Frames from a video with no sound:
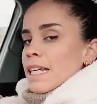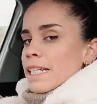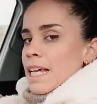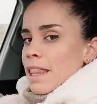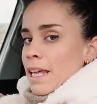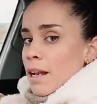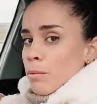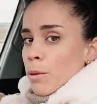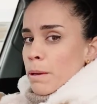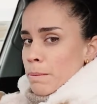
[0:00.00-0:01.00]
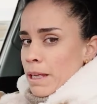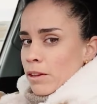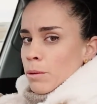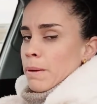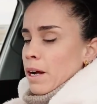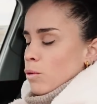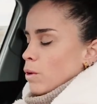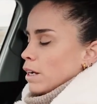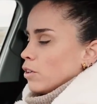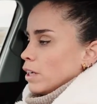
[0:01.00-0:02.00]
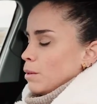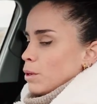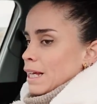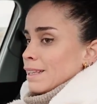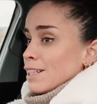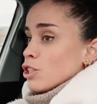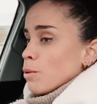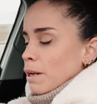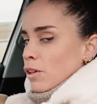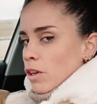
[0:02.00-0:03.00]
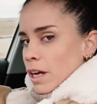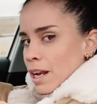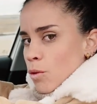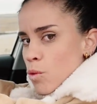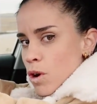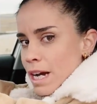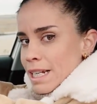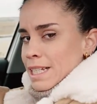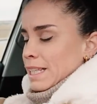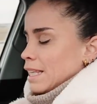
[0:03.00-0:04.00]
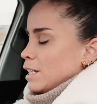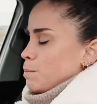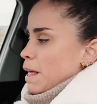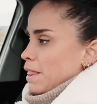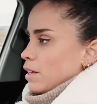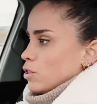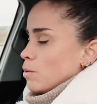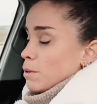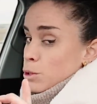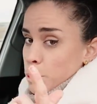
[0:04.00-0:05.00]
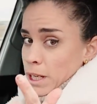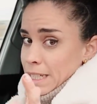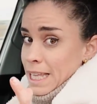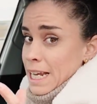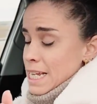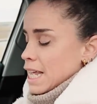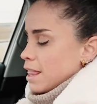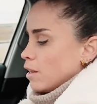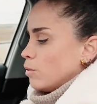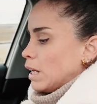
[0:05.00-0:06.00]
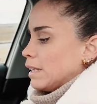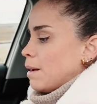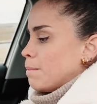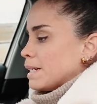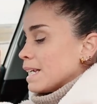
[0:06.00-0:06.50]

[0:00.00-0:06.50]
tienes que hacer el movimiento para jugar con el volante y sobre todo que nunca se te desplacen los hombros porque estarías haciendo una trampa.